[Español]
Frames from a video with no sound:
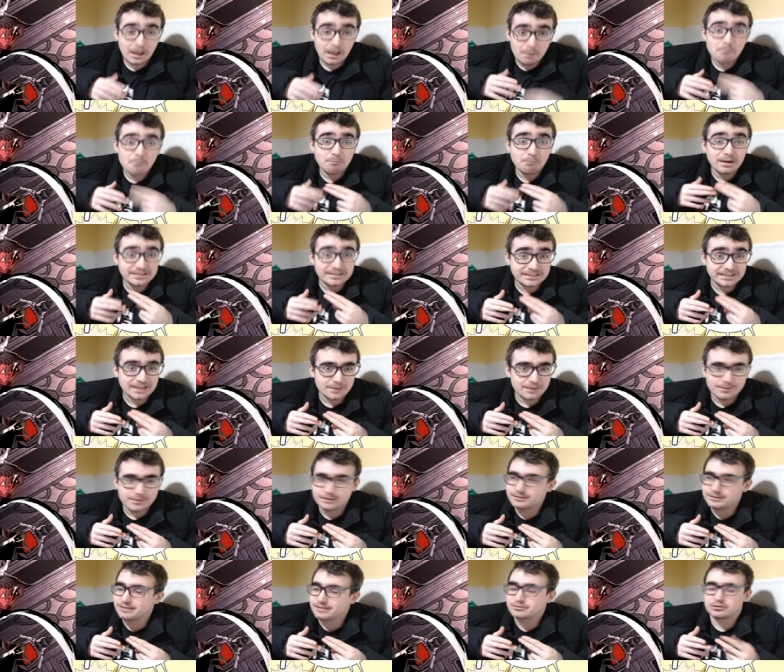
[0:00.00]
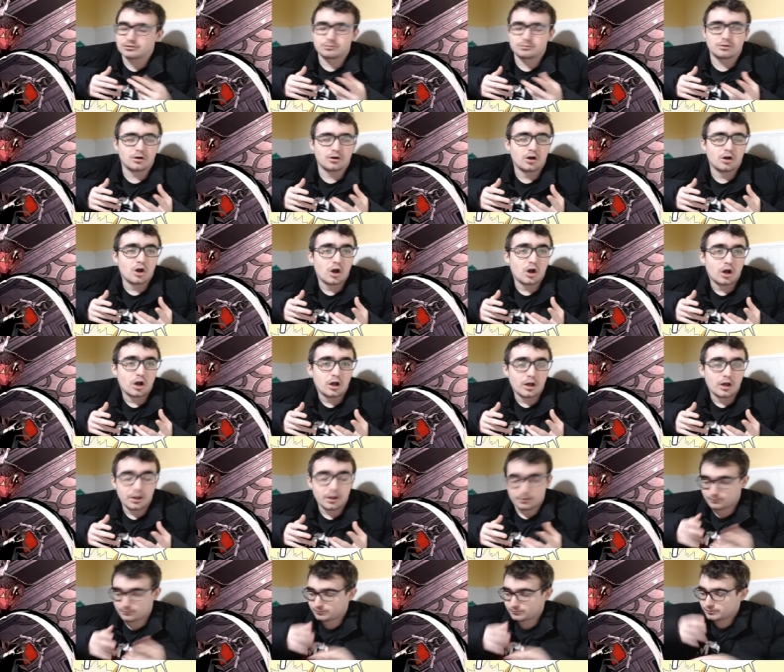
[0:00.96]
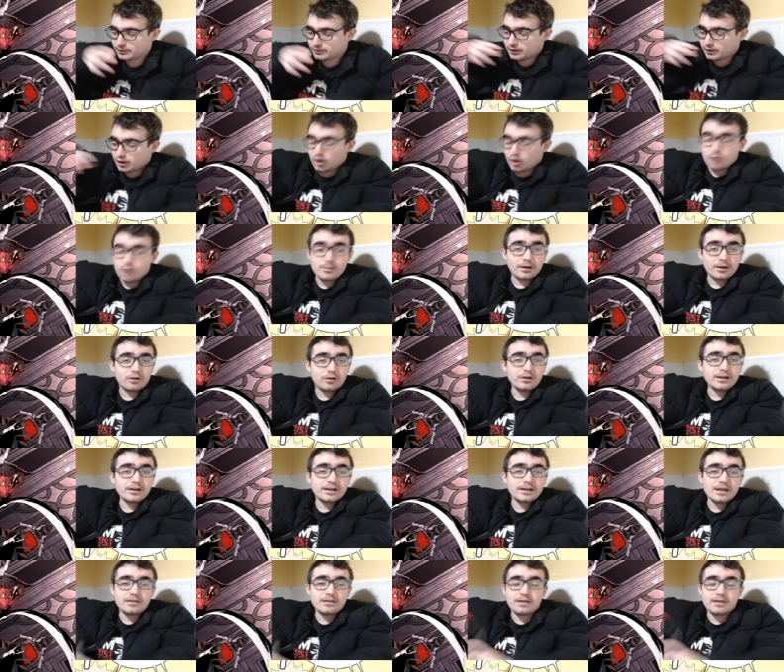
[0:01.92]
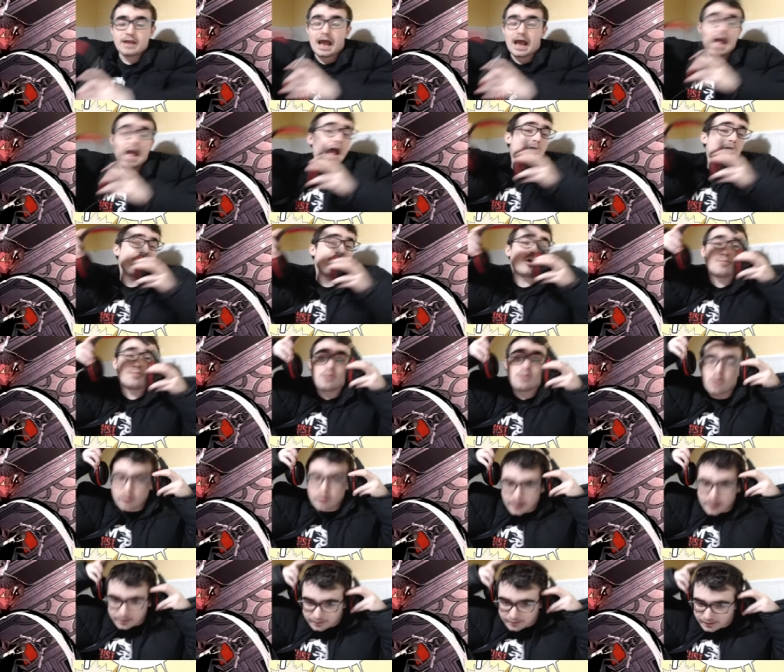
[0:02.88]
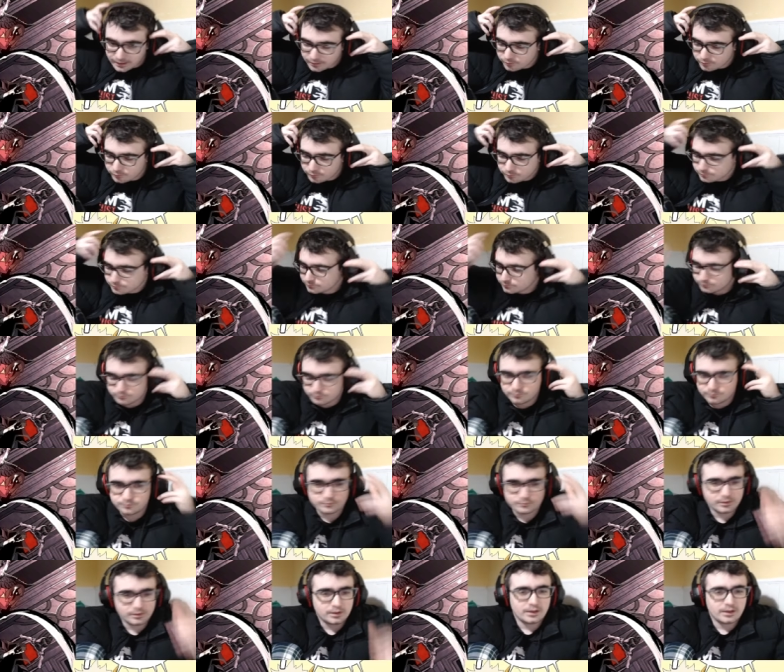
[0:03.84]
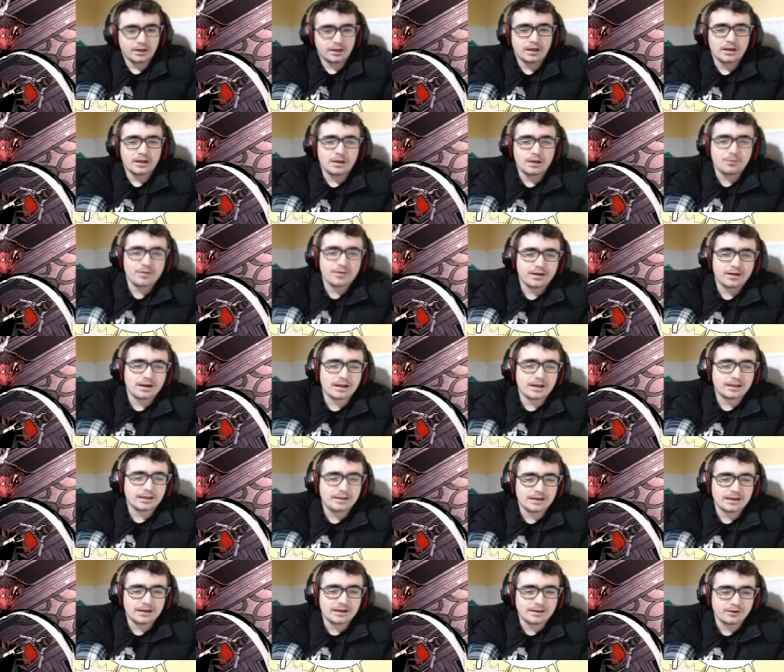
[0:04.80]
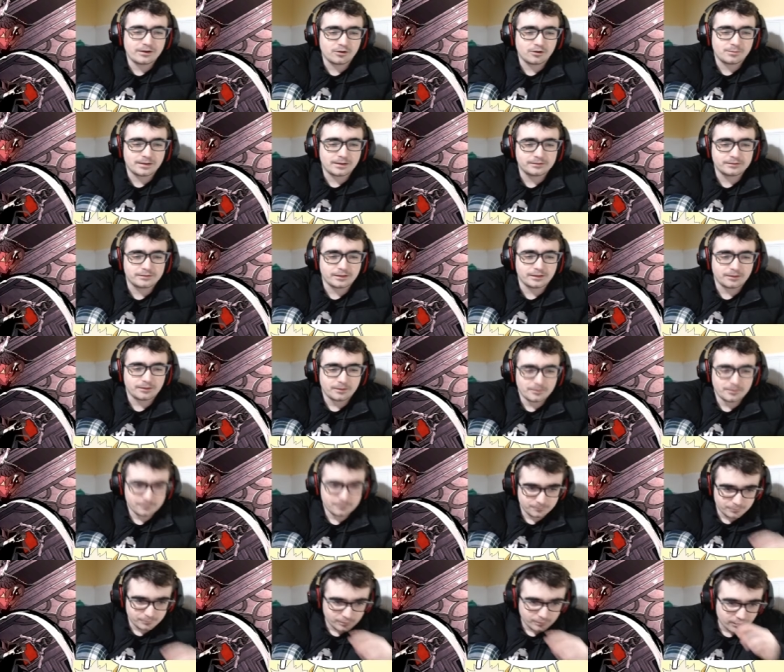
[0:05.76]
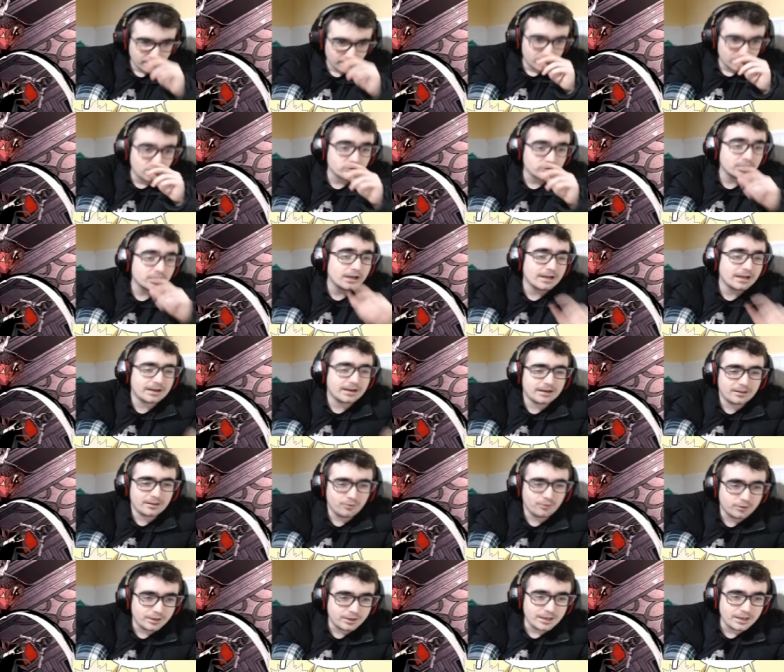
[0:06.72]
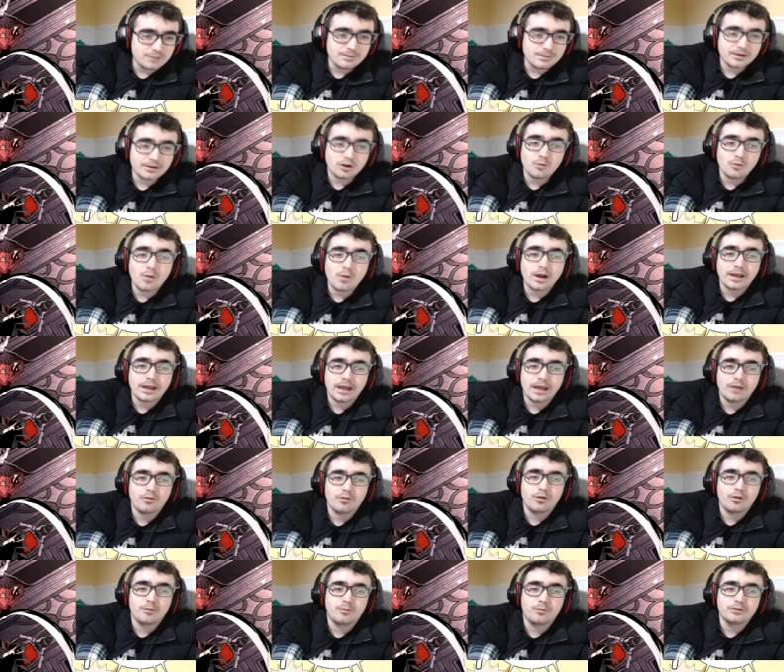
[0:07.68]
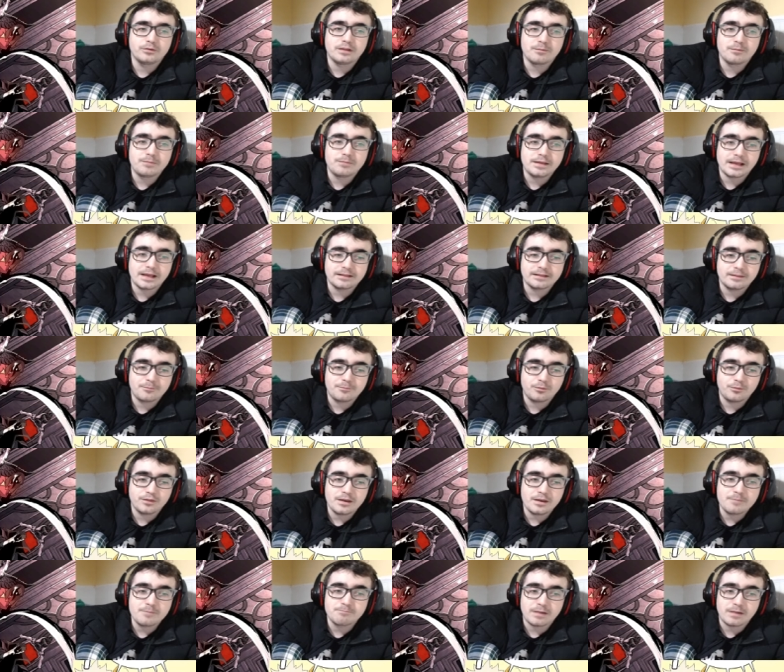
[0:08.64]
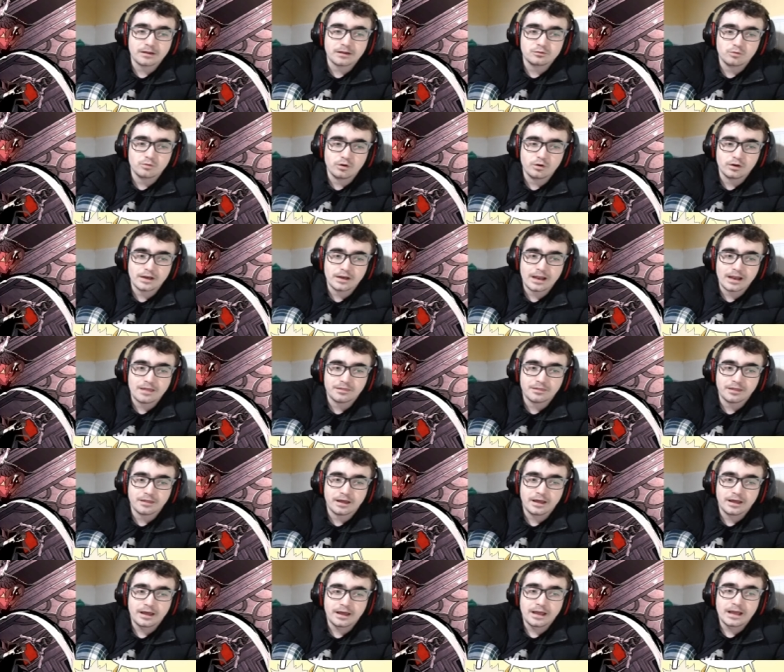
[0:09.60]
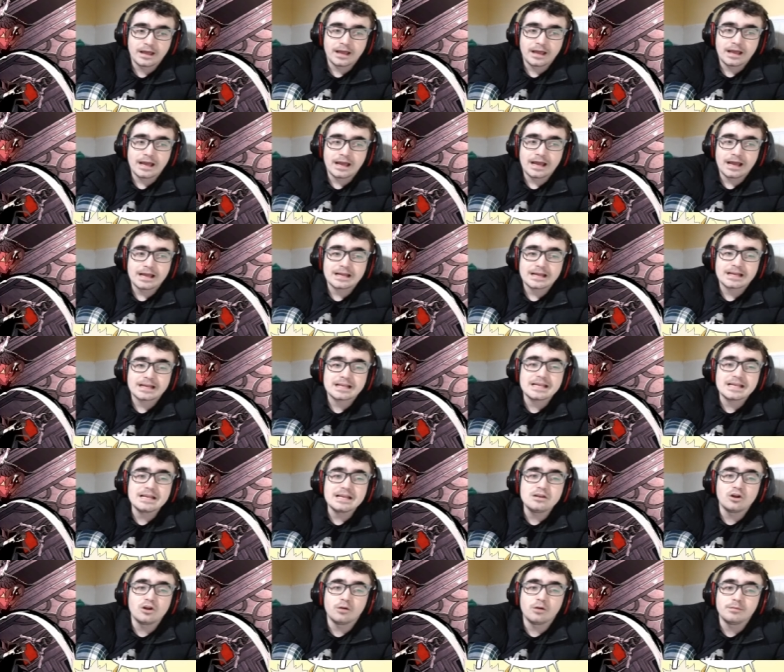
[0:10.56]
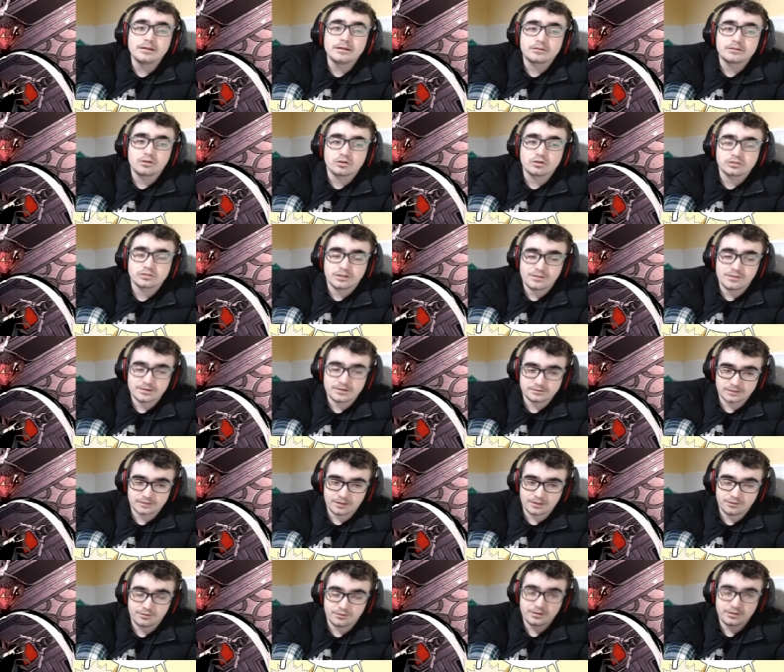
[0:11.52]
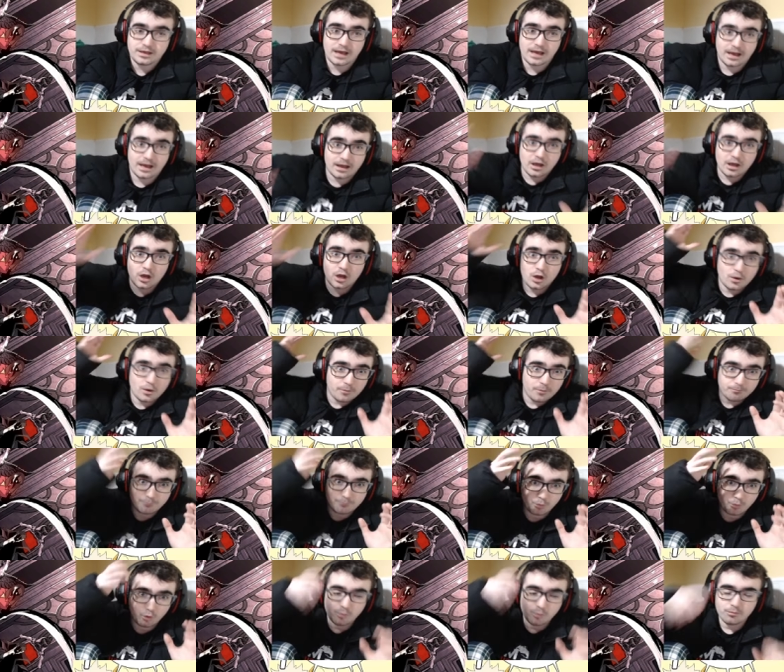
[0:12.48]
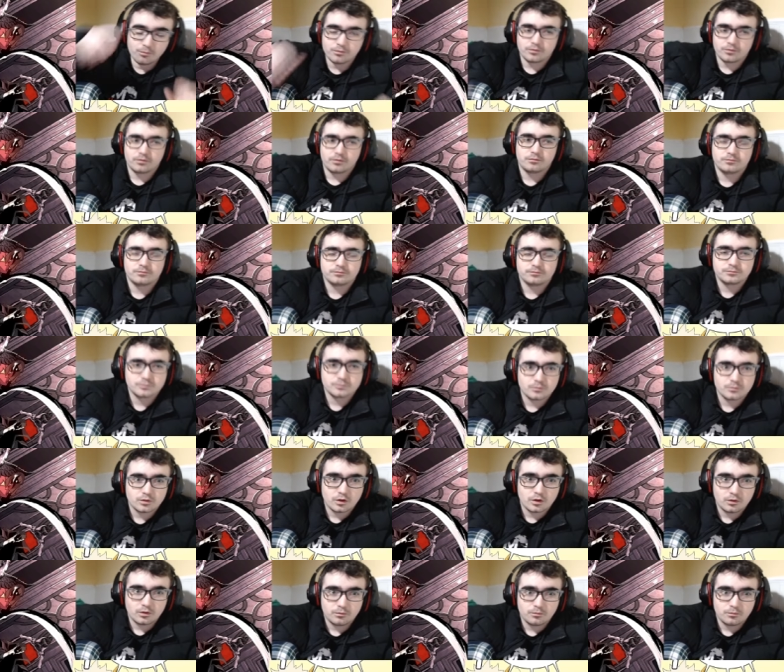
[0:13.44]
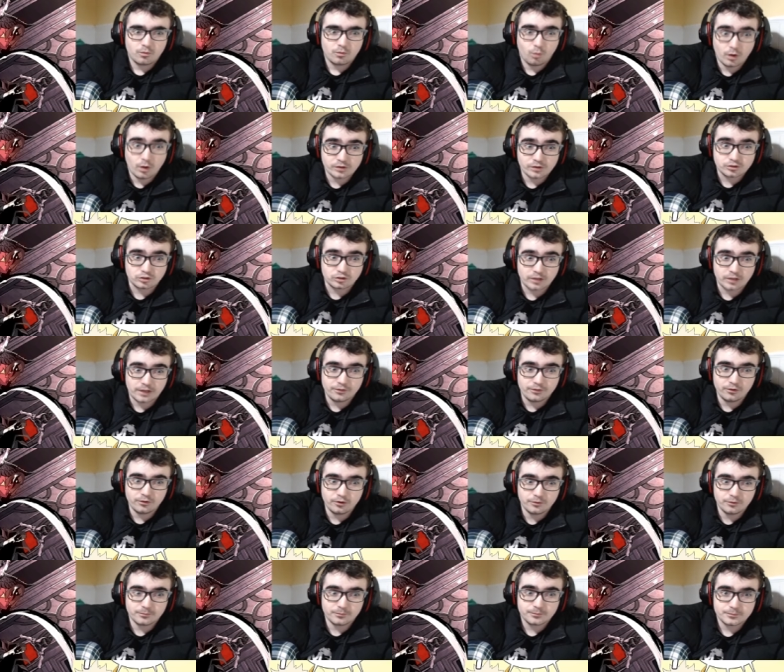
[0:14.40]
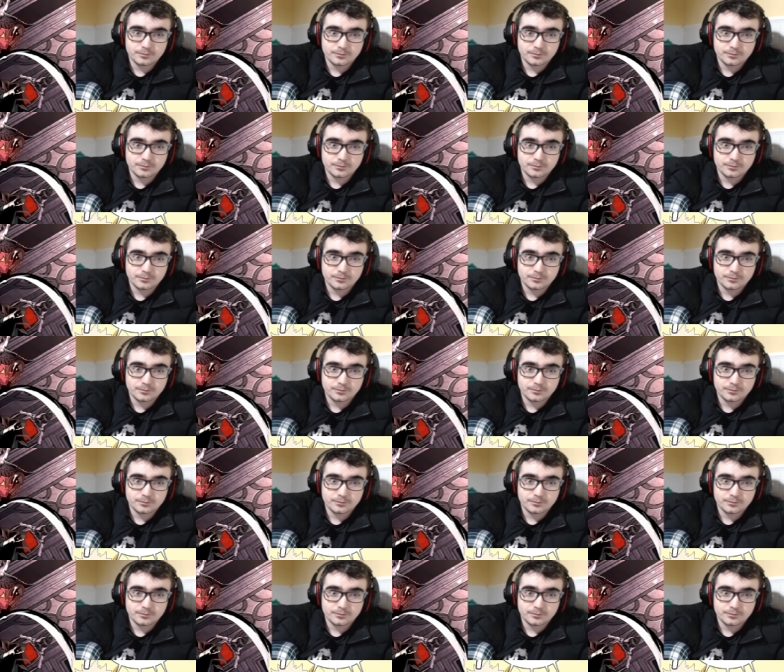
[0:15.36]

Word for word: Básicamente eso es como, lo mejor es que dice, ah, no me lo he cargado. Le voy a dar la kill al negromante. No se lo ha cargado. ¿Queréis ver cómo ha quedado después del, pic, después del impact que le lanza? Kilómetros de distancia. ¡Pum! ¿One-shoteándolo?